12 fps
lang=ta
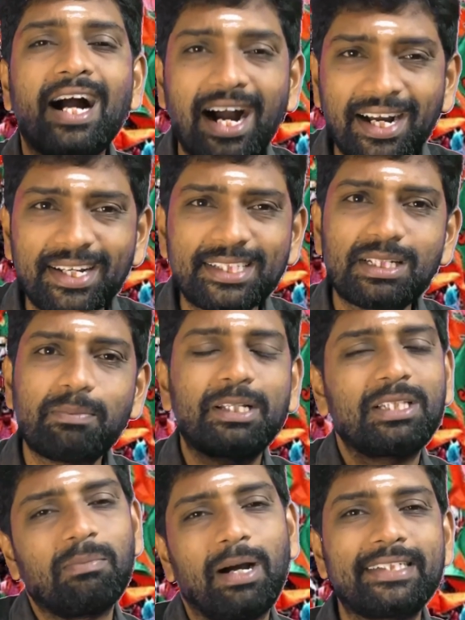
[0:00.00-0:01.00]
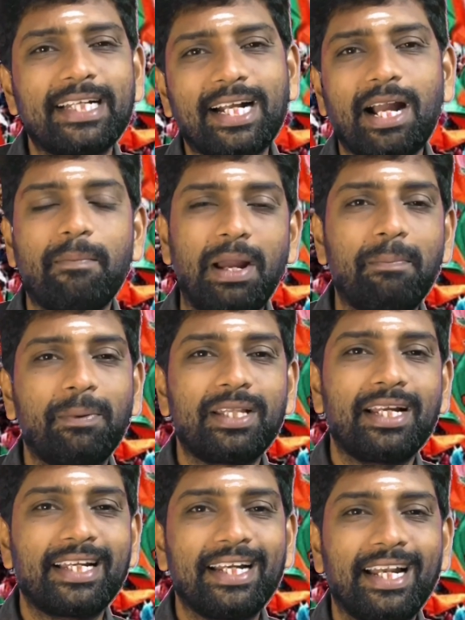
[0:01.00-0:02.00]
காங்கிரஸை பார்த்து பாஜக
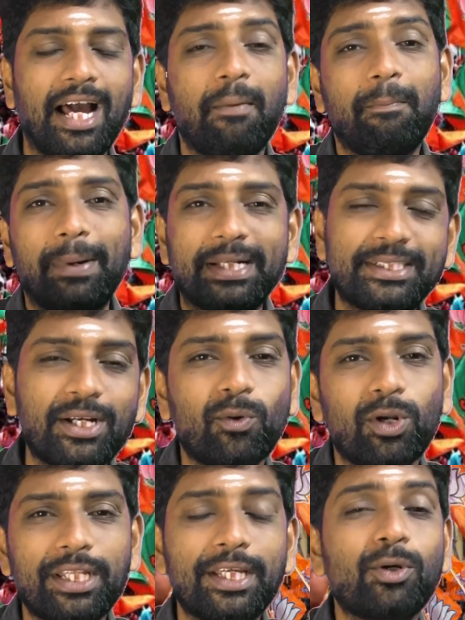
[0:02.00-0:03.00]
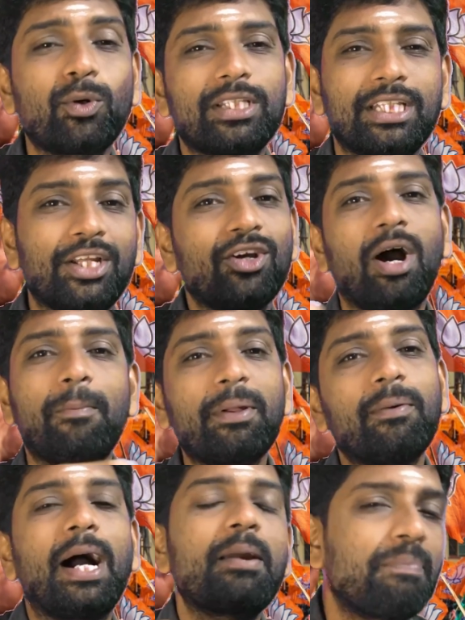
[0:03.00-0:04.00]
பயப்படுதான்னு கேட்டா பச்சை குழந்தைக்கு கூட தெரியும்
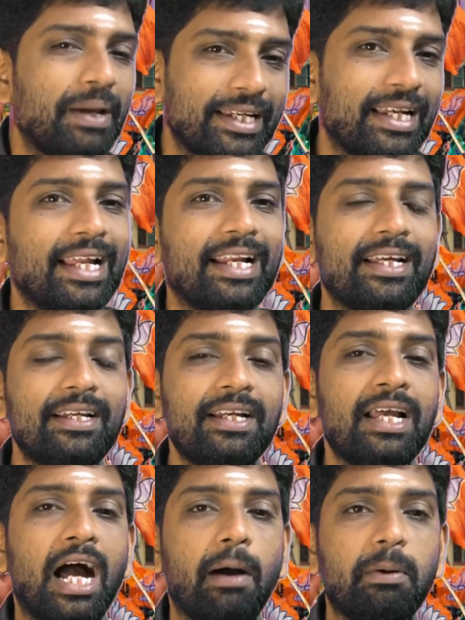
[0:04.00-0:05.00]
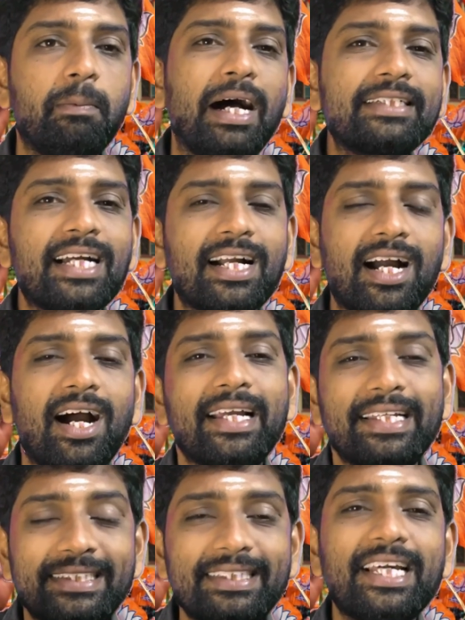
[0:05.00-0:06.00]
அப்படி வாய்ப்பே இல்லைன்னு அப்ப பாஜக
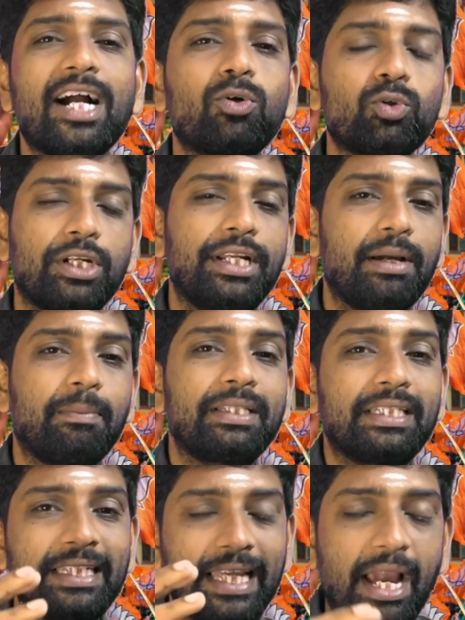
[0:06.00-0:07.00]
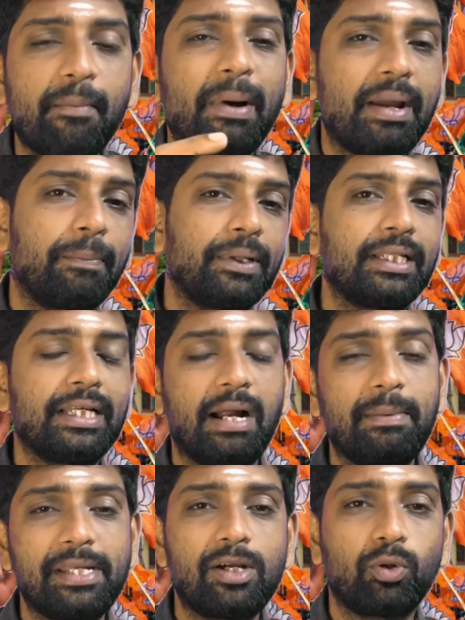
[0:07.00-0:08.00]
இந்தியா கூட்டணியை பார்த்து ஏன் பயப்படுது
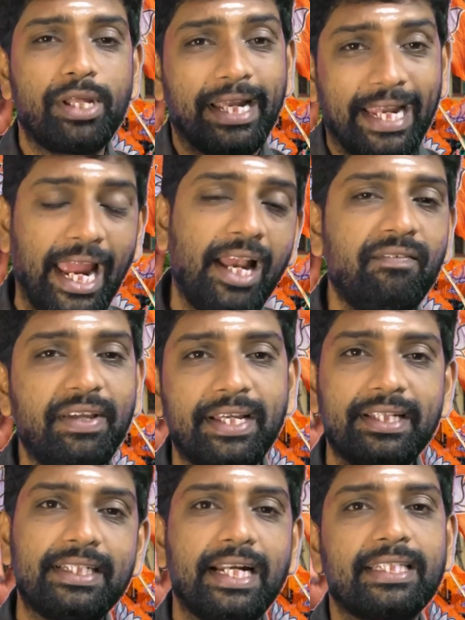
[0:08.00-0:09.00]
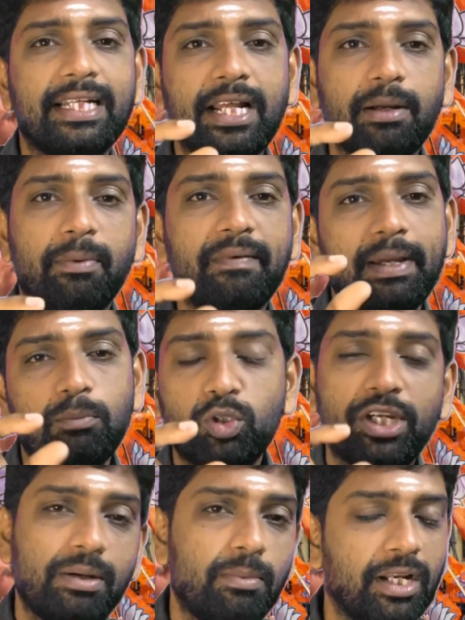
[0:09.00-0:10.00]
அப்படிங்கக்கூடிய கேள்வி இந்த இடத்துல ரொம்பவே
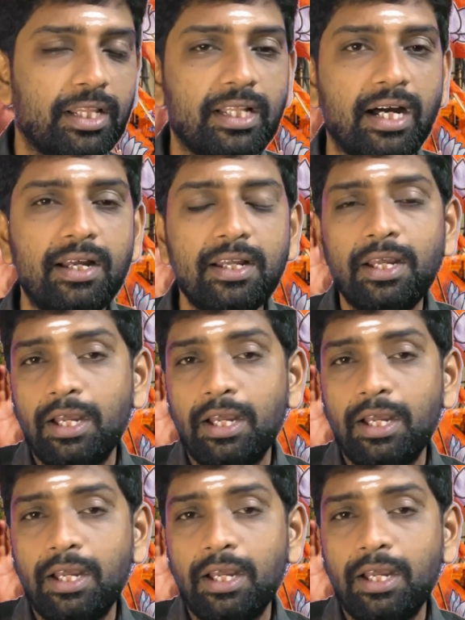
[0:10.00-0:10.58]
முக்கியமானதுதான்